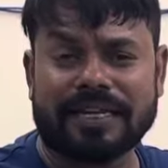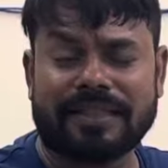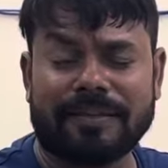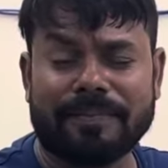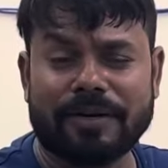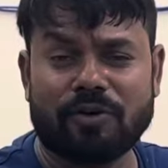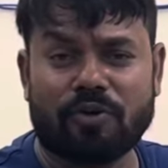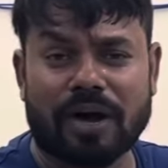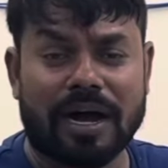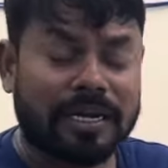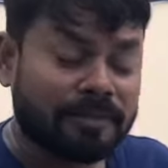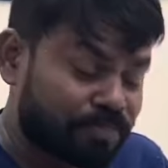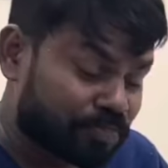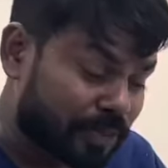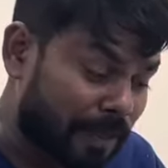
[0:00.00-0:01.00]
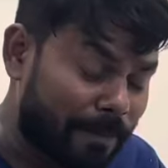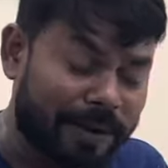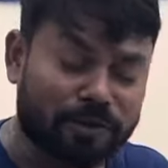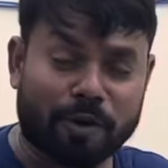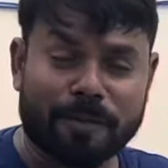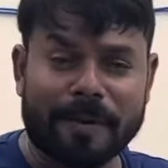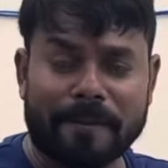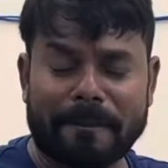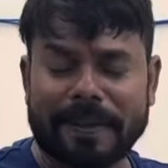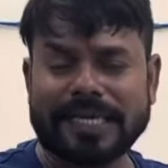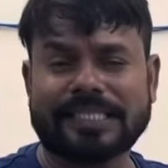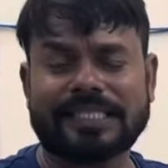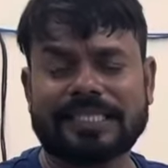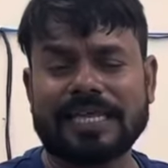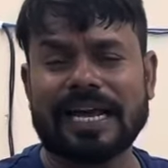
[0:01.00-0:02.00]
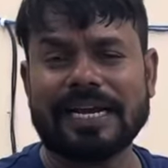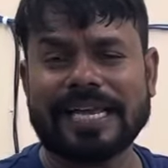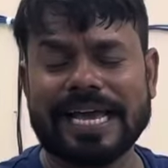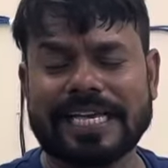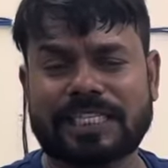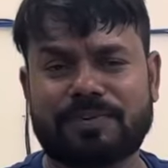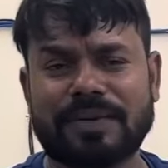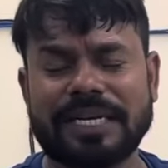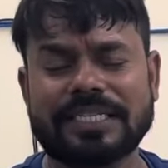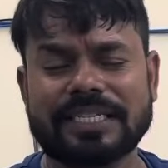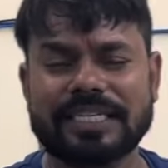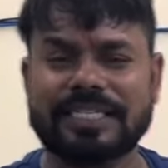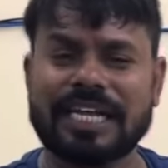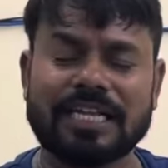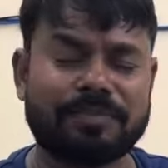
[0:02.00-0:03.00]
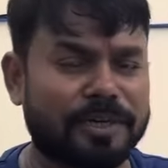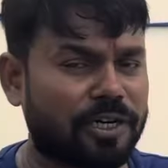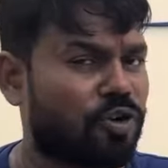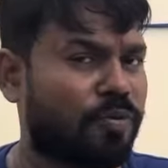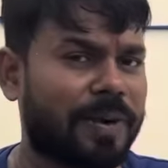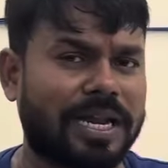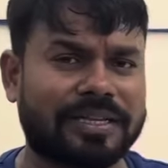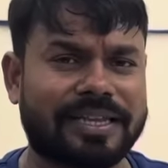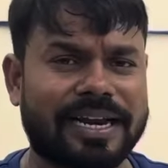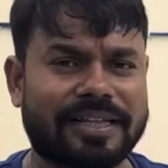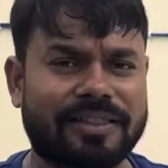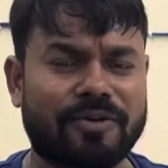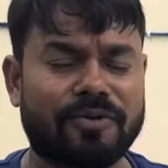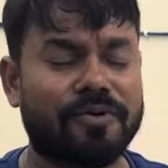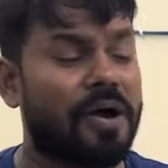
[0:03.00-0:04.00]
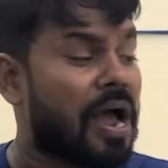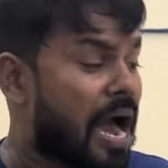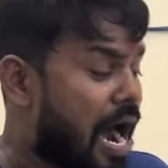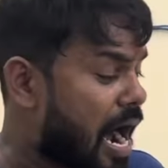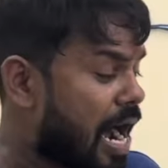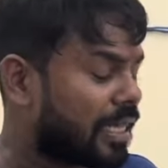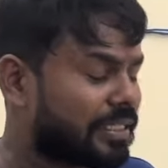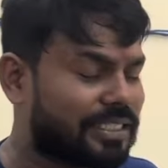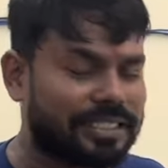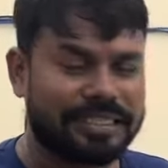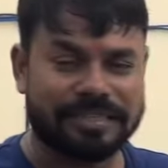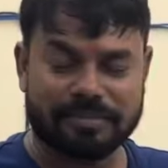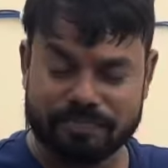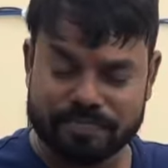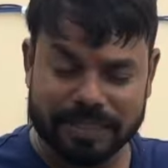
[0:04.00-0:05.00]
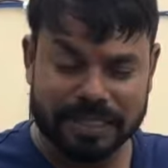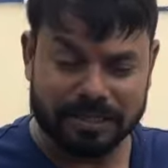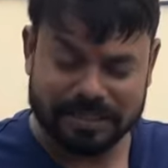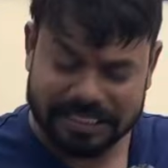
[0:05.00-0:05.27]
खत्म नहीं होगा मैं तो अपने 20 साल के एक्सपीरियंस के साथ वीडियो बनाता रहता हूं आज मतलब